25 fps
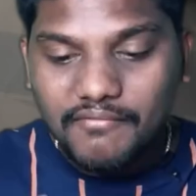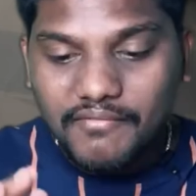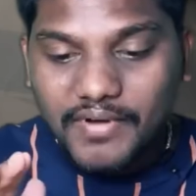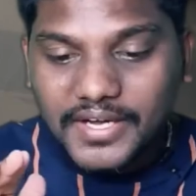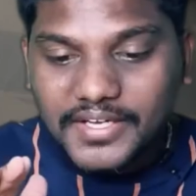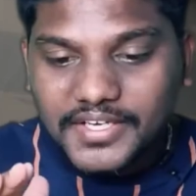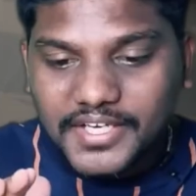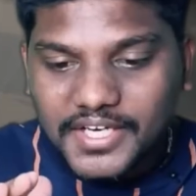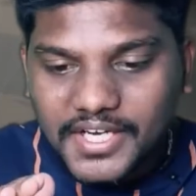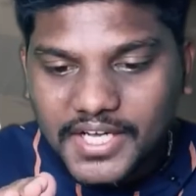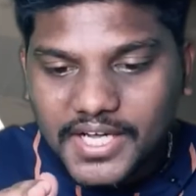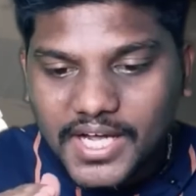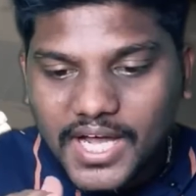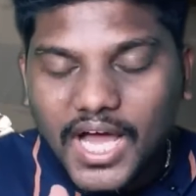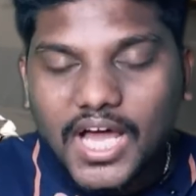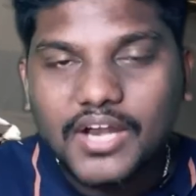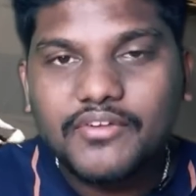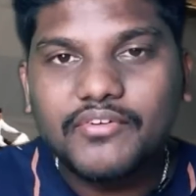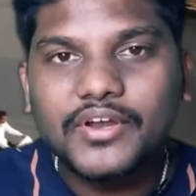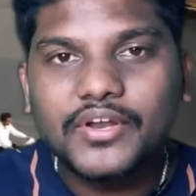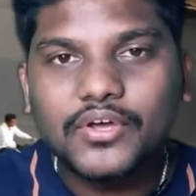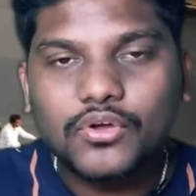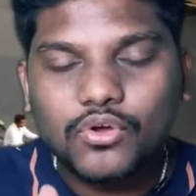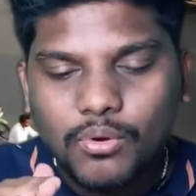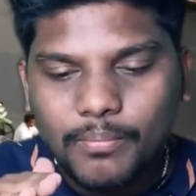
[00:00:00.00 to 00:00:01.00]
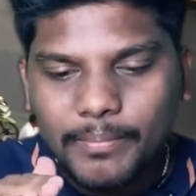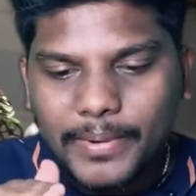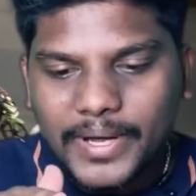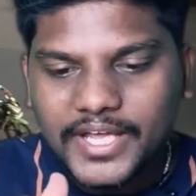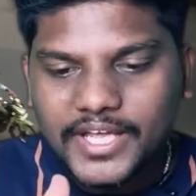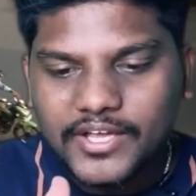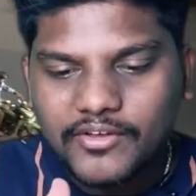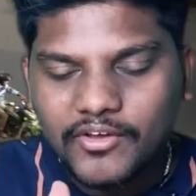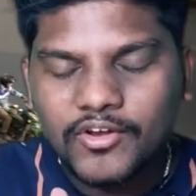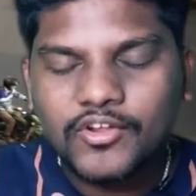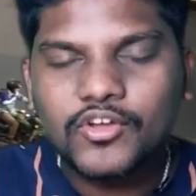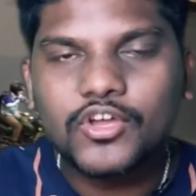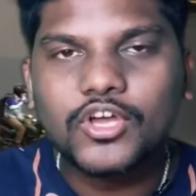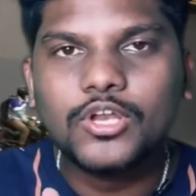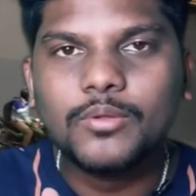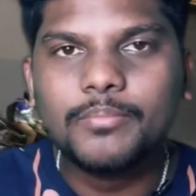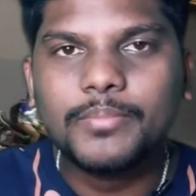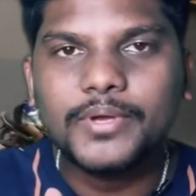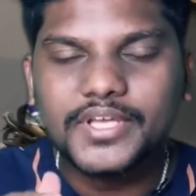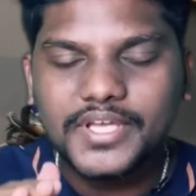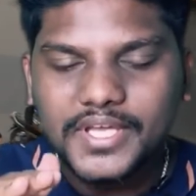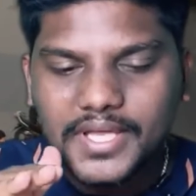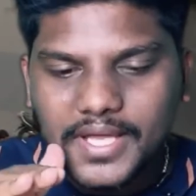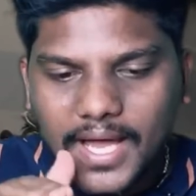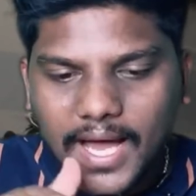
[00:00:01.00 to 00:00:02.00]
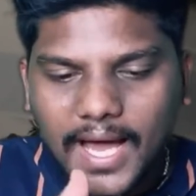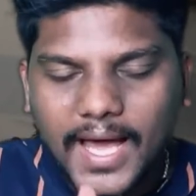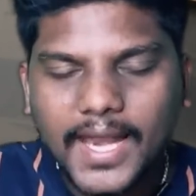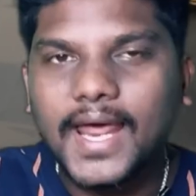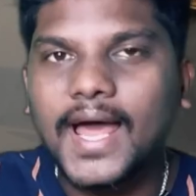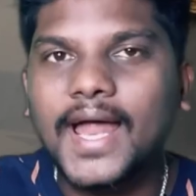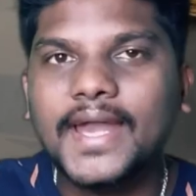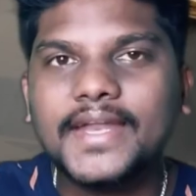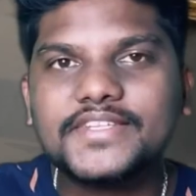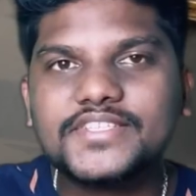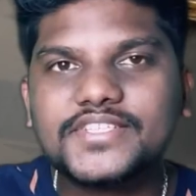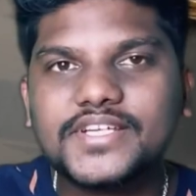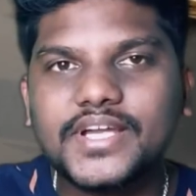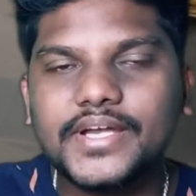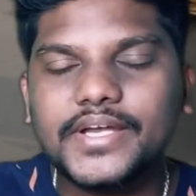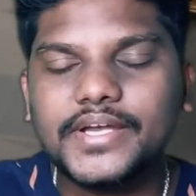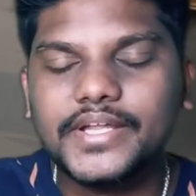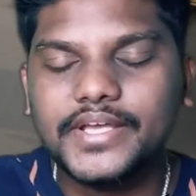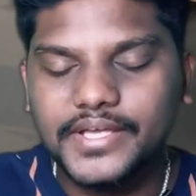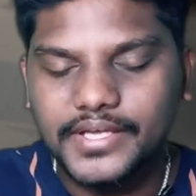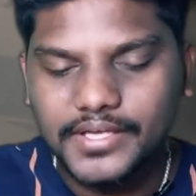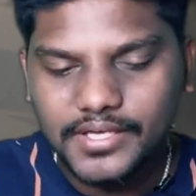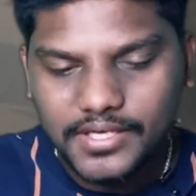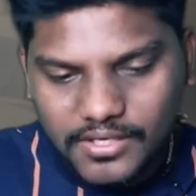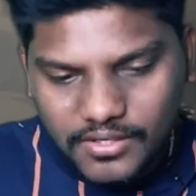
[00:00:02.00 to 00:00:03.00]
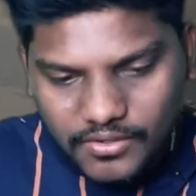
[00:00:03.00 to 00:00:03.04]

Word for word: వెంటనే కార్ వెనక్కో బైక్ వెనక్కి వెళ్ళిపోయి అలా ఆనించకండి